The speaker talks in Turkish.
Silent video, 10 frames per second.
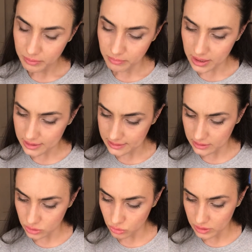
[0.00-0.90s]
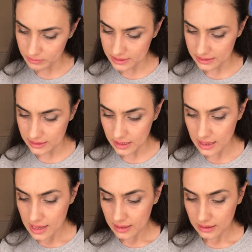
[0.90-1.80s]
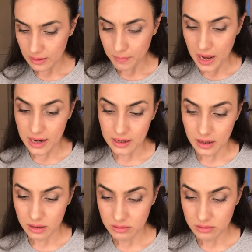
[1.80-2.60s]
Markasını da söyleyeyim size. La Perla.